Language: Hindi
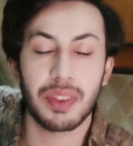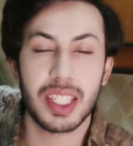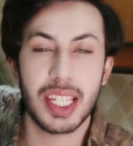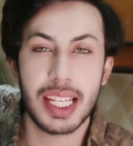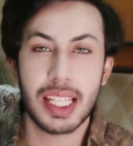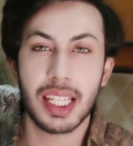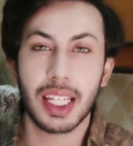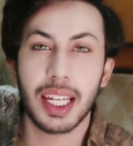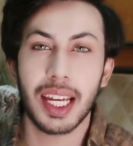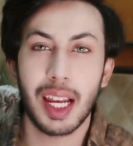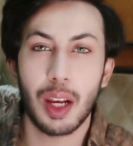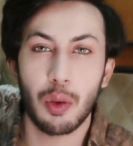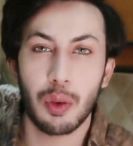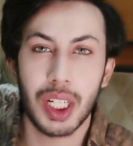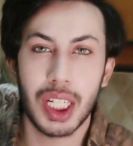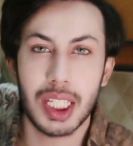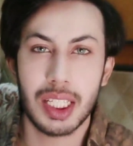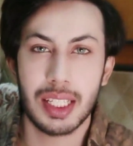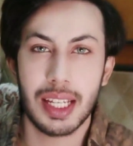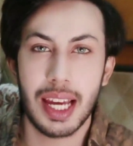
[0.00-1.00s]
जैसे कि
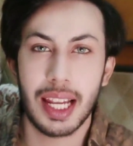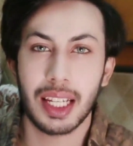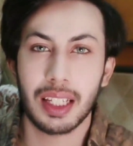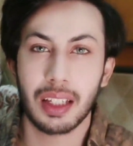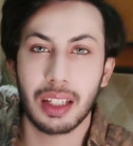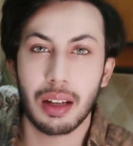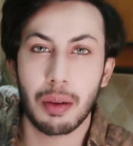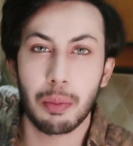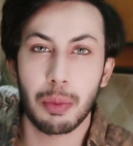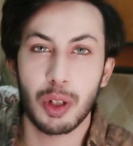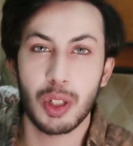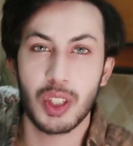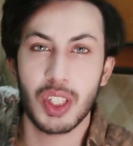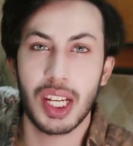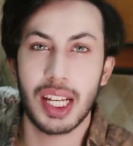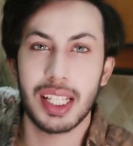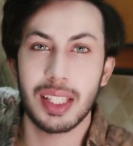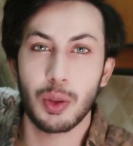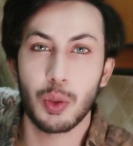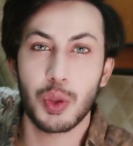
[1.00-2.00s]
एलोवेरा जेल ककम्बर
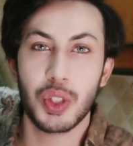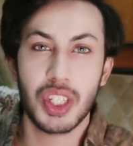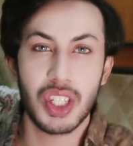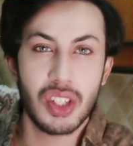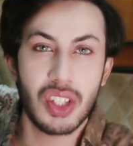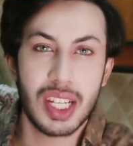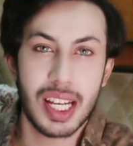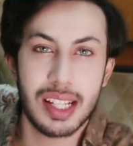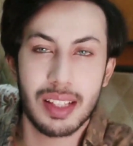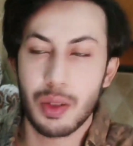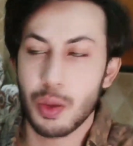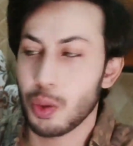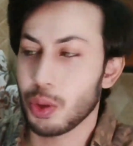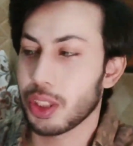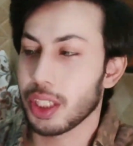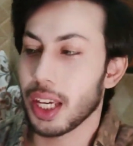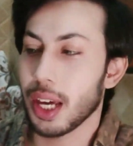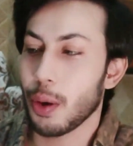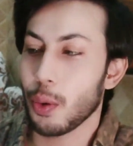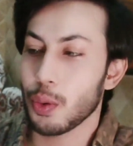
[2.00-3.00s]
जेल दूसरी जेल्स
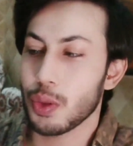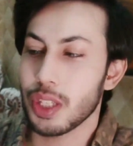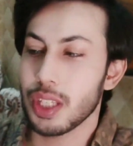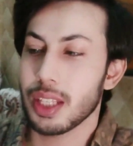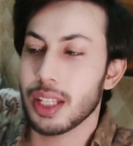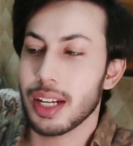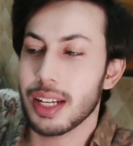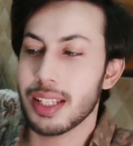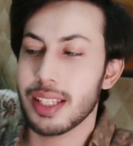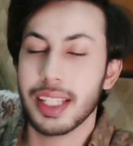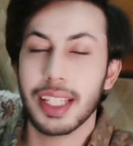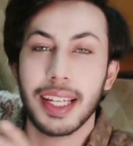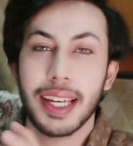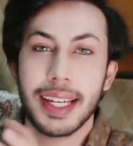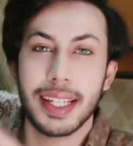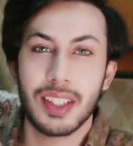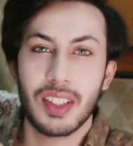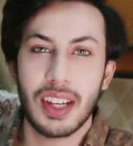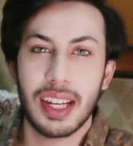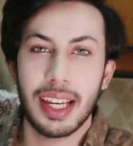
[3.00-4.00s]
होती है उसी तरह से
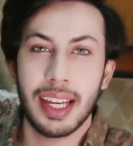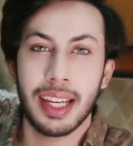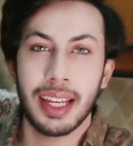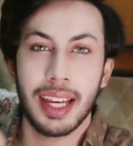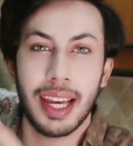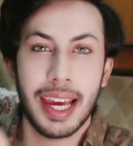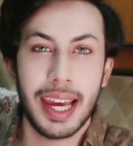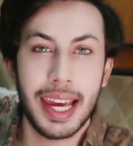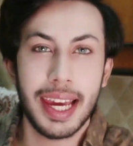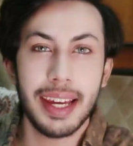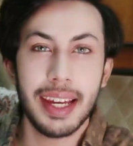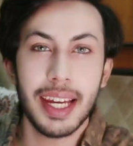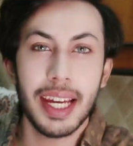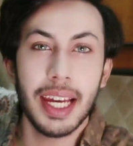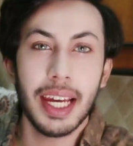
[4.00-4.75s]
ये है